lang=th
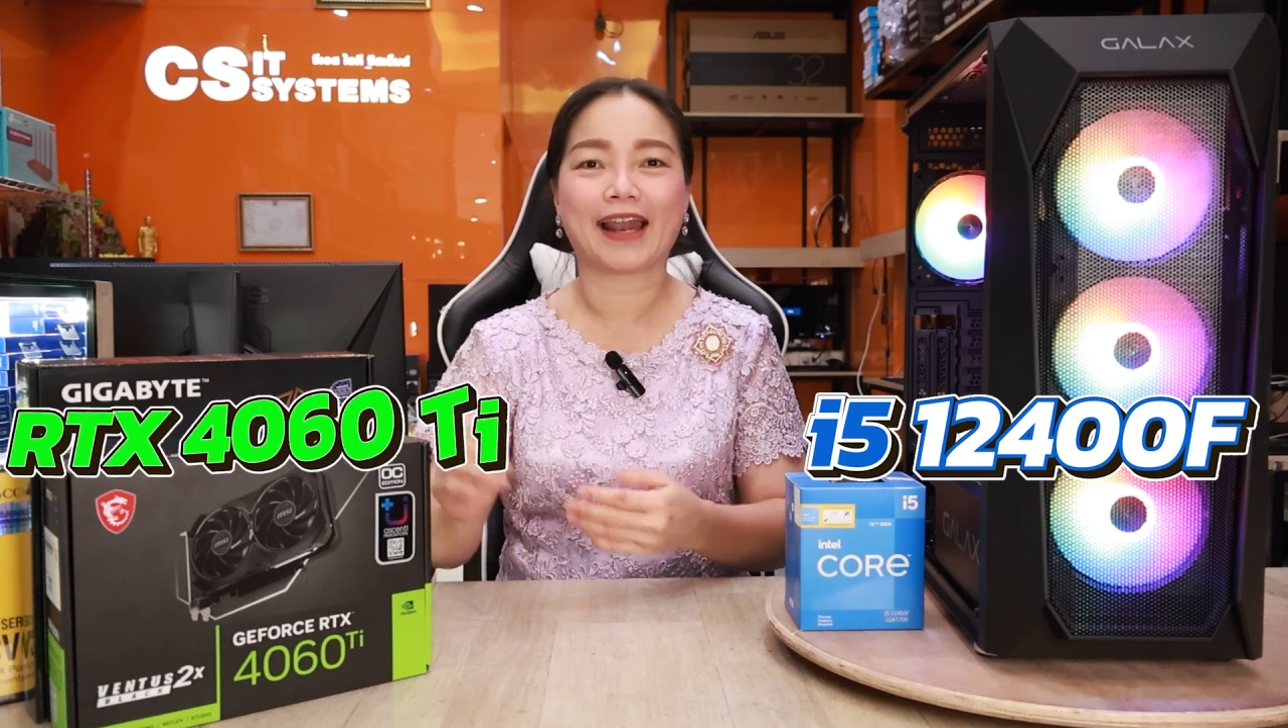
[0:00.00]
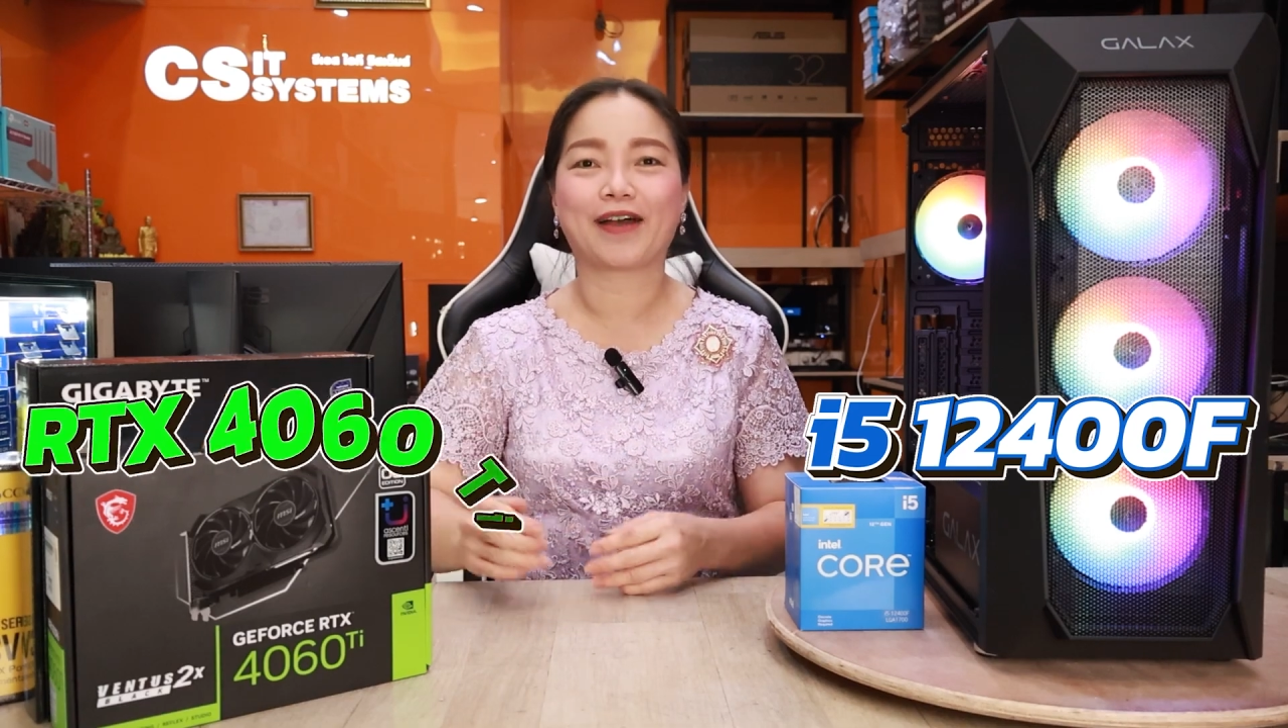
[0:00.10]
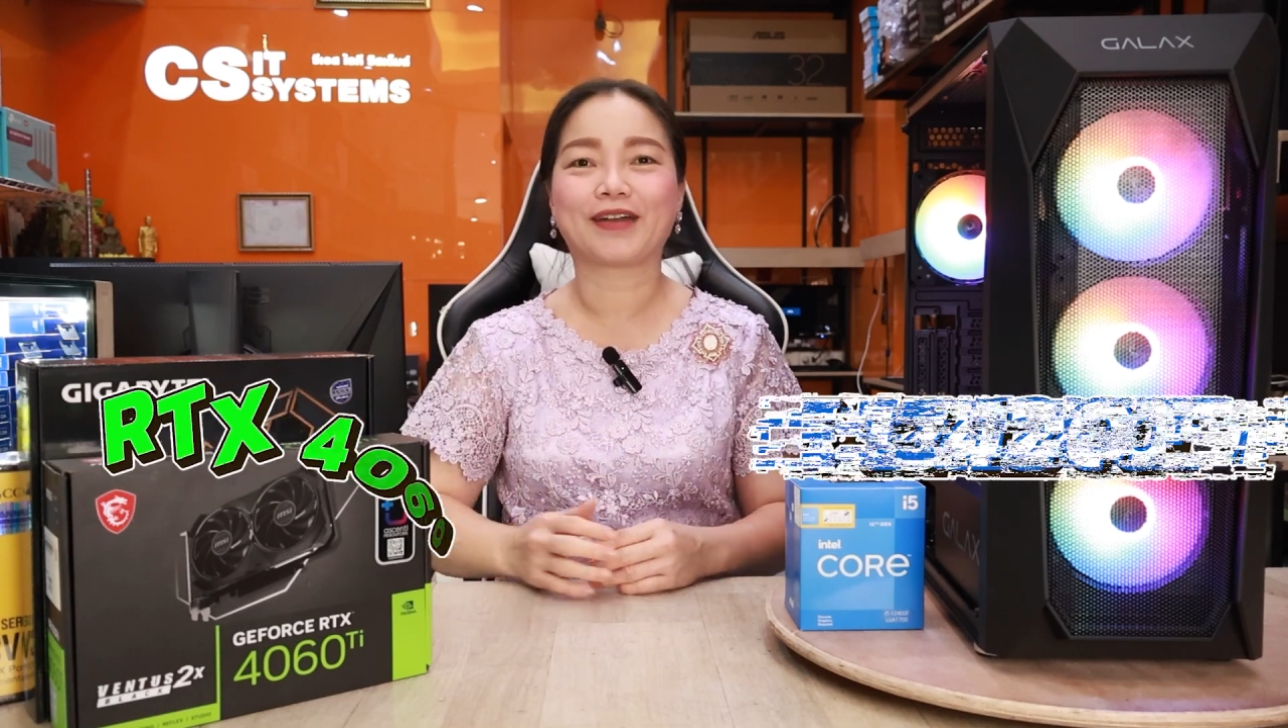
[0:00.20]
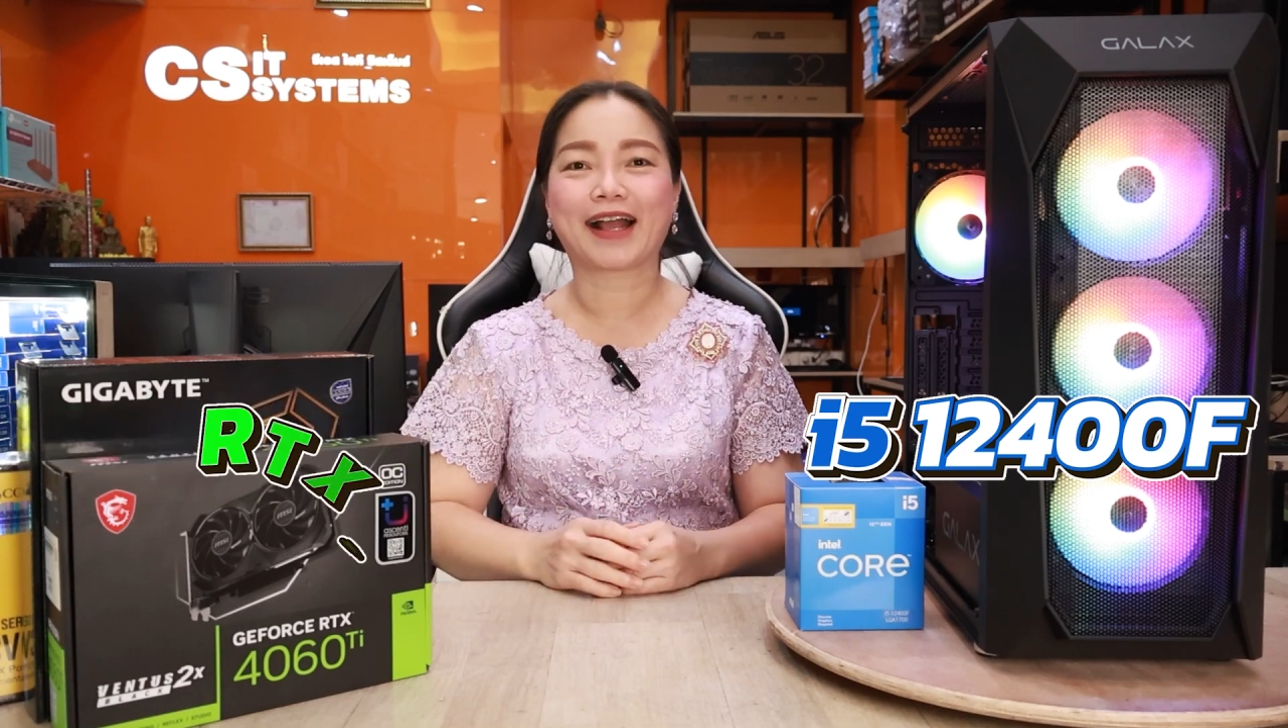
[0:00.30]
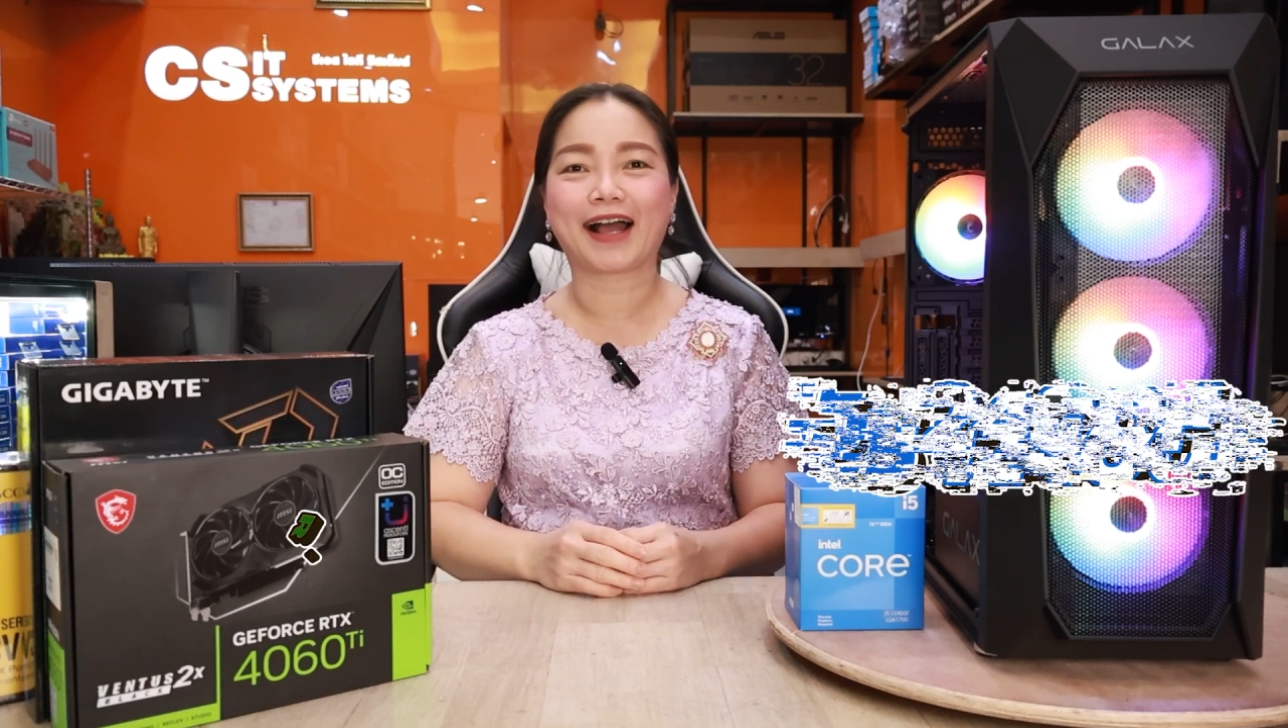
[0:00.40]

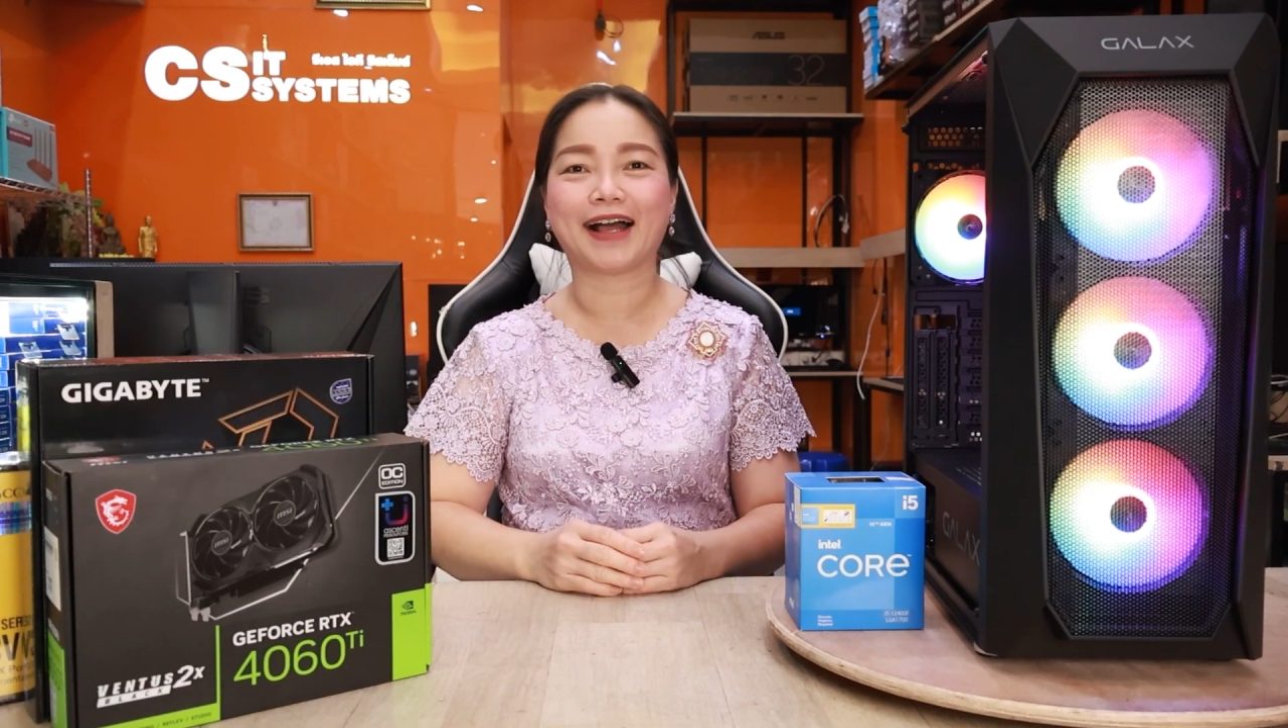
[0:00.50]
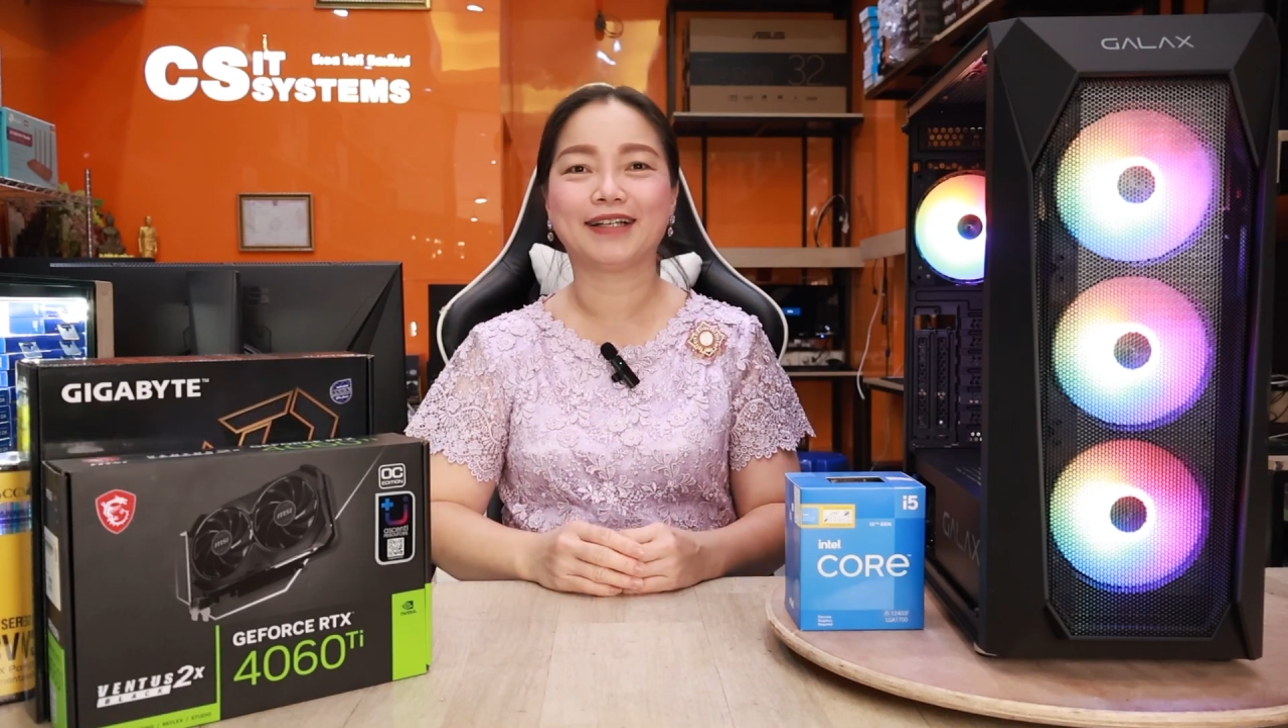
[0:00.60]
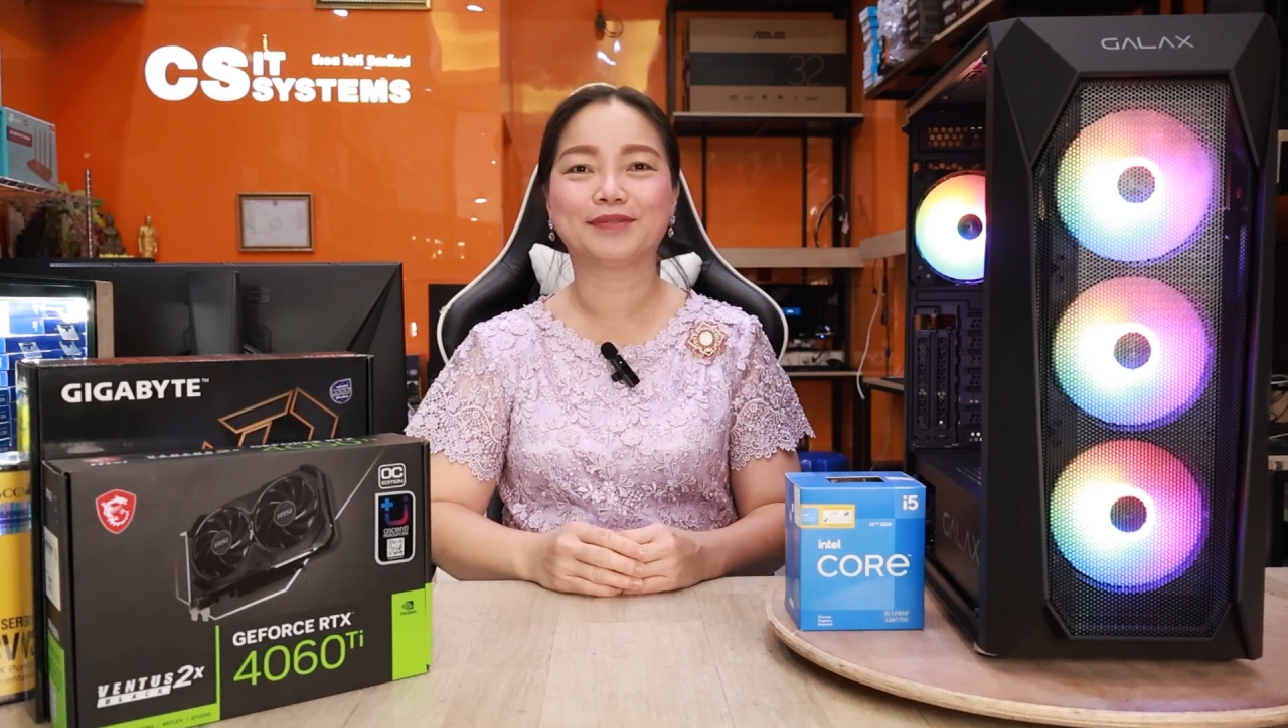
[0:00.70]
แล้วนะคะ